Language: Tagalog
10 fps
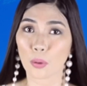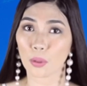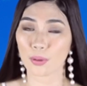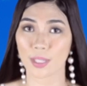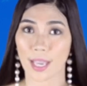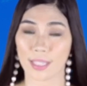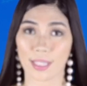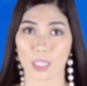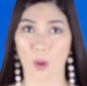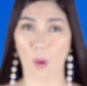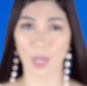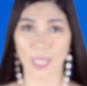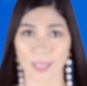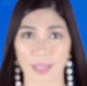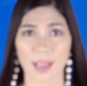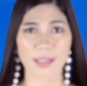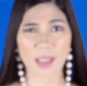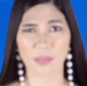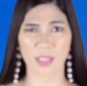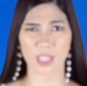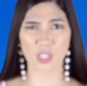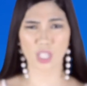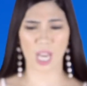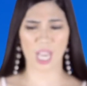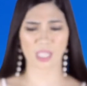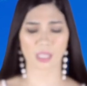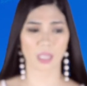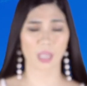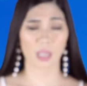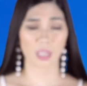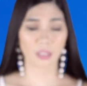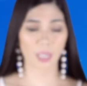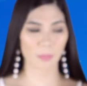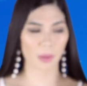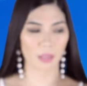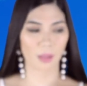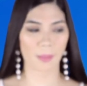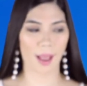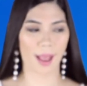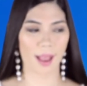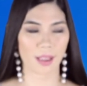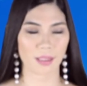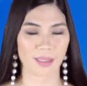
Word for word: So, yung size nito is 7 inches. Siyempre, di ba?